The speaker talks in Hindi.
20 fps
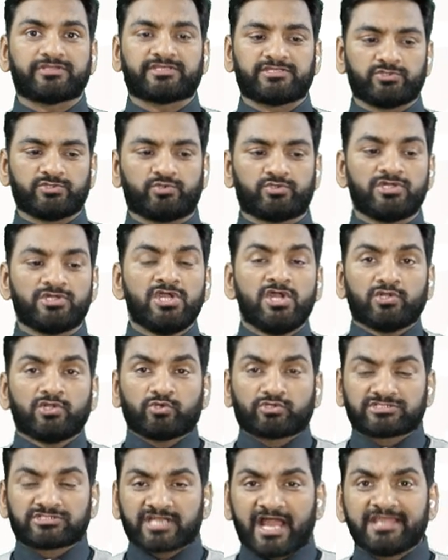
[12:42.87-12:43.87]
सिक्योर्ड तो
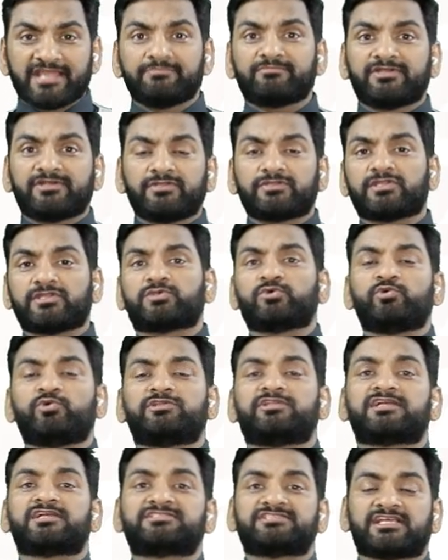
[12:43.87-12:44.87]
टाइम मनी सिक्योरिटी
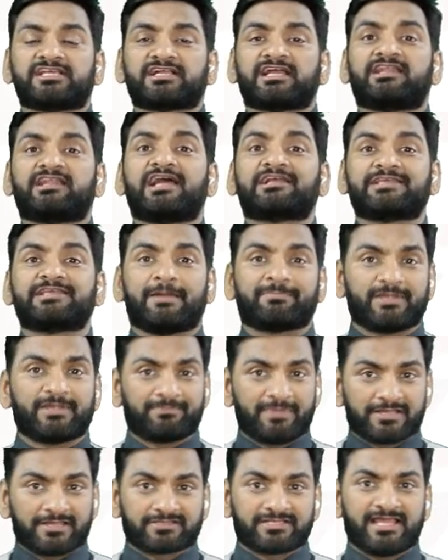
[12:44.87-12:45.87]
का चेक करना कि आपके
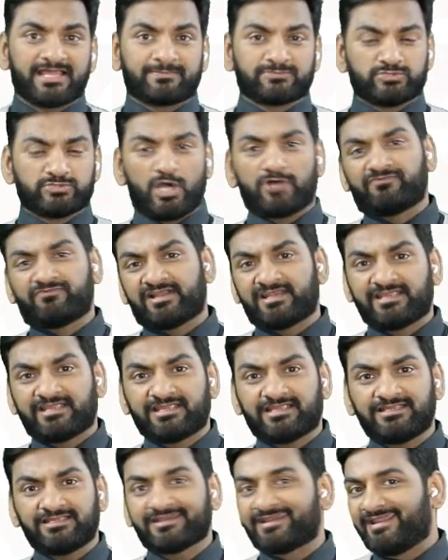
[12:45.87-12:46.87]
पास है आप जॉब वाले
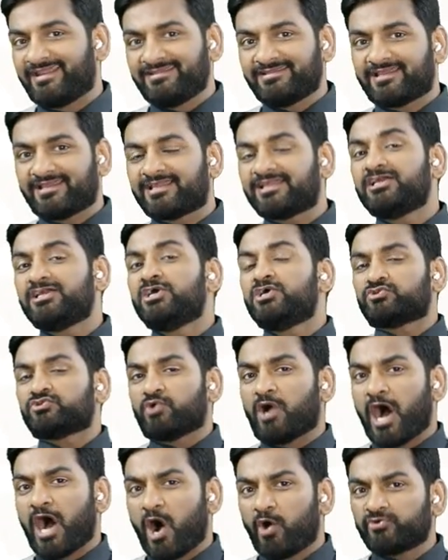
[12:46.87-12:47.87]
हैं नहीं है तो
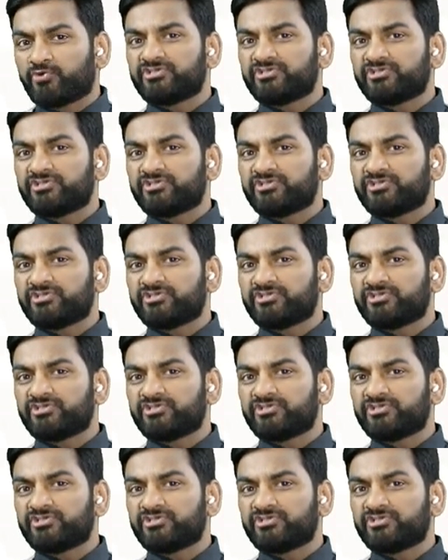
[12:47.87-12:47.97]
हाउ